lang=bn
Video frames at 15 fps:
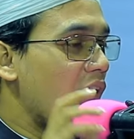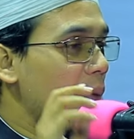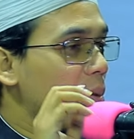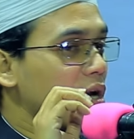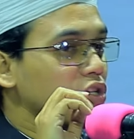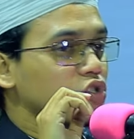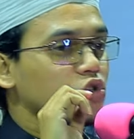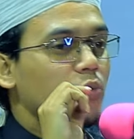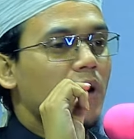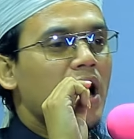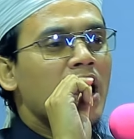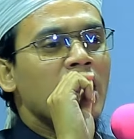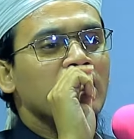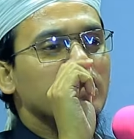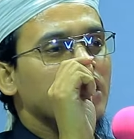আবার
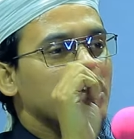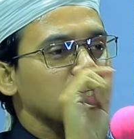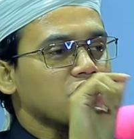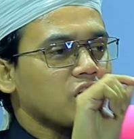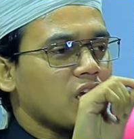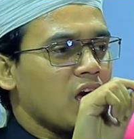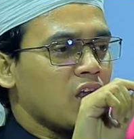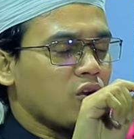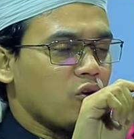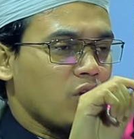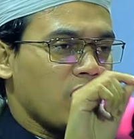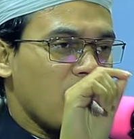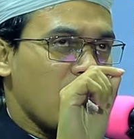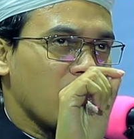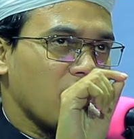জবান দিয়া স্বীকার
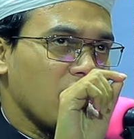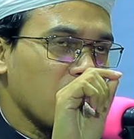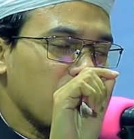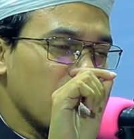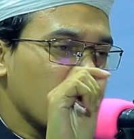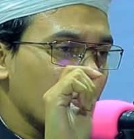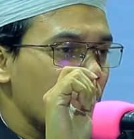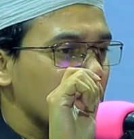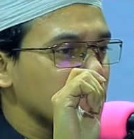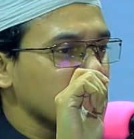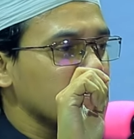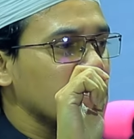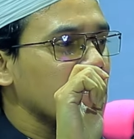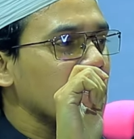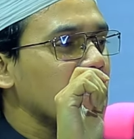করে আল্লাহ পাকও
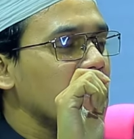আছে